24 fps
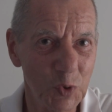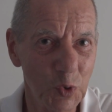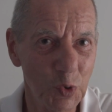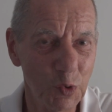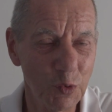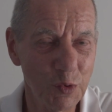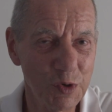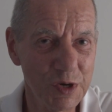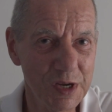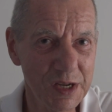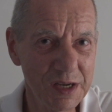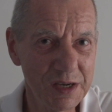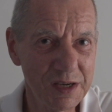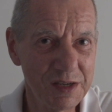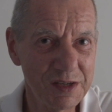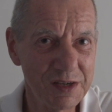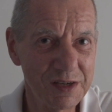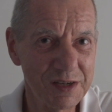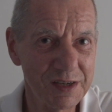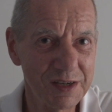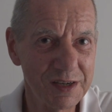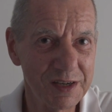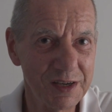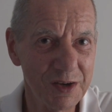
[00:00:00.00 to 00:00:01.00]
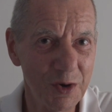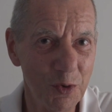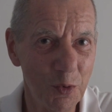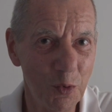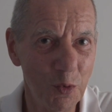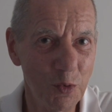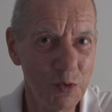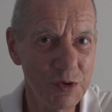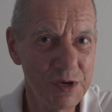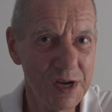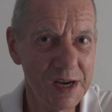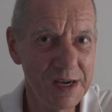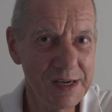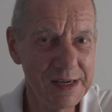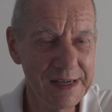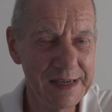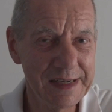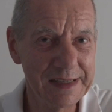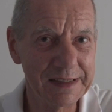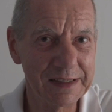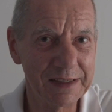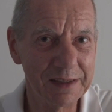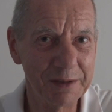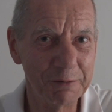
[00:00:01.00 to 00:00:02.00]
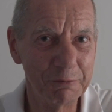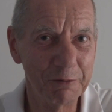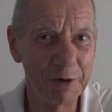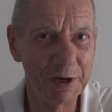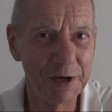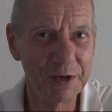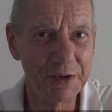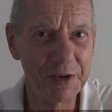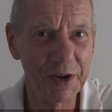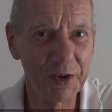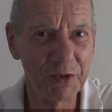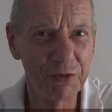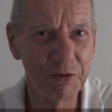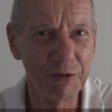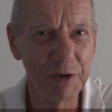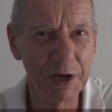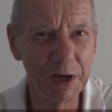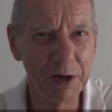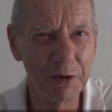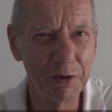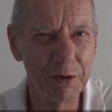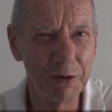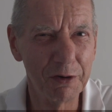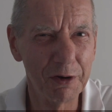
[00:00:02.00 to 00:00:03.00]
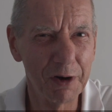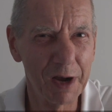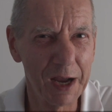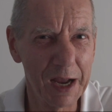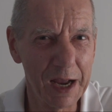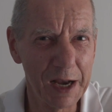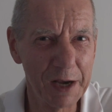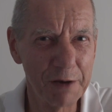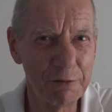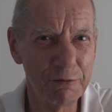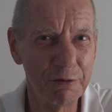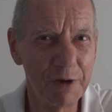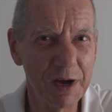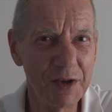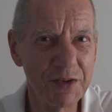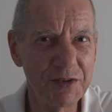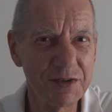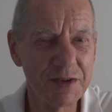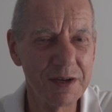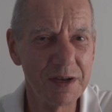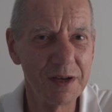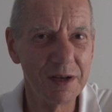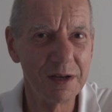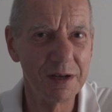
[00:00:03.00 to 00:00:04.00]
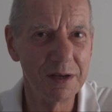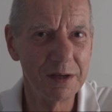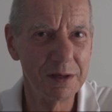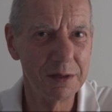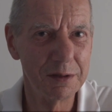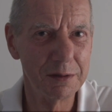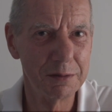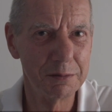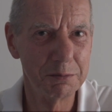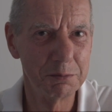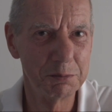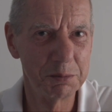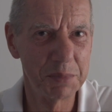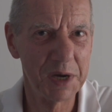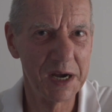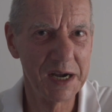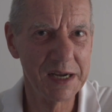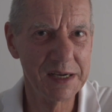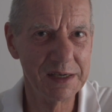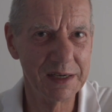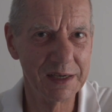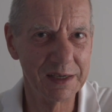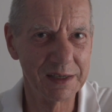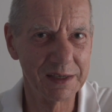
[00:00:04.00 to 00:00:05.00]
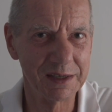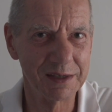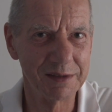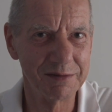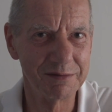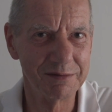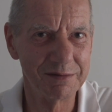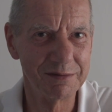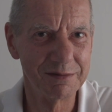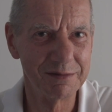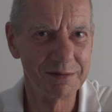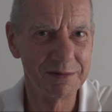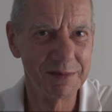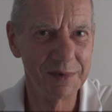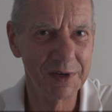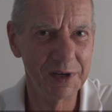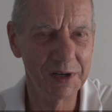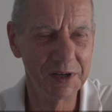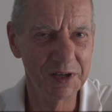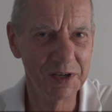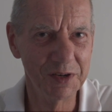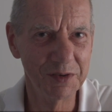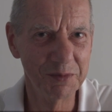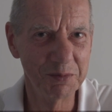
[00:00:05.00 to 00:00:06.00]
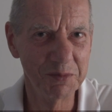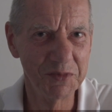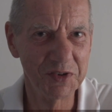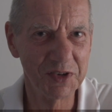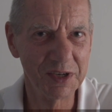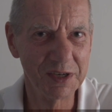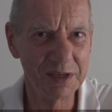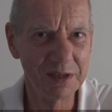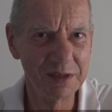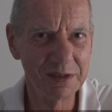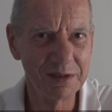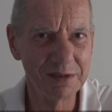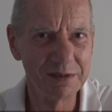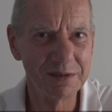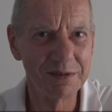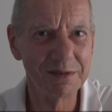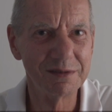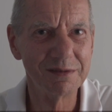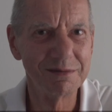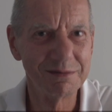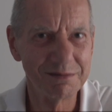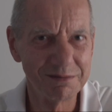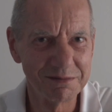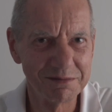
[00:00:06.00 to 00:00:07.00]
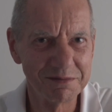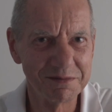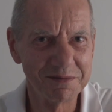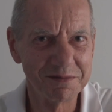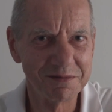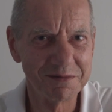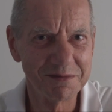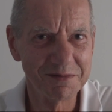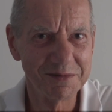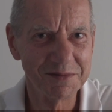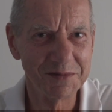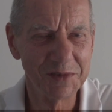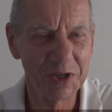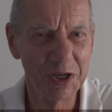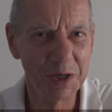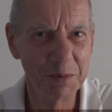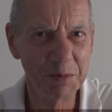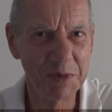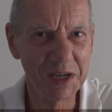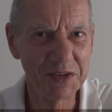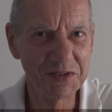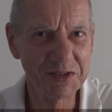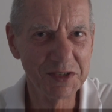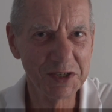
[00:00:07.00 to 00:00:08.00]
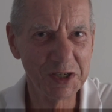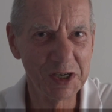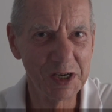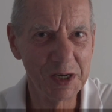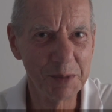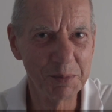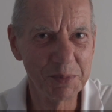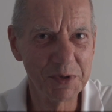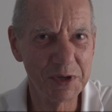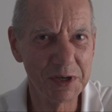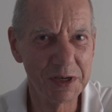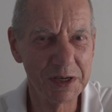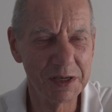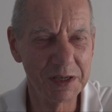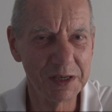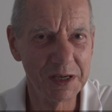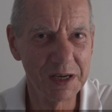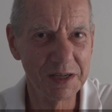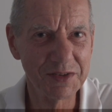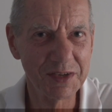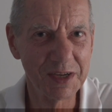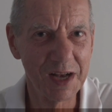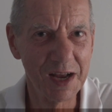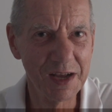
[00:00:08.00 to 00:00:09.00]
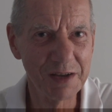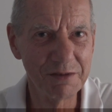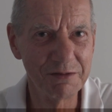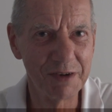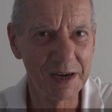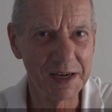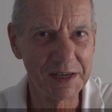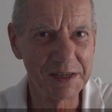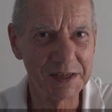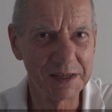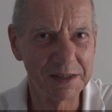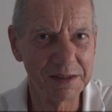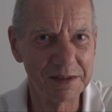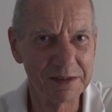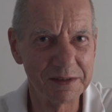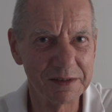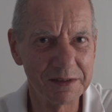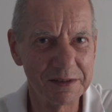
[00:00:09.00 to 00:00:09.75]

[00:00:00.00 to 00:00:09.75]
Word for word: und nicht unterliegen, weil das wäre doch etwas peinlich. In diesem Sinne, im nächsten Clip geht's gleich weiter.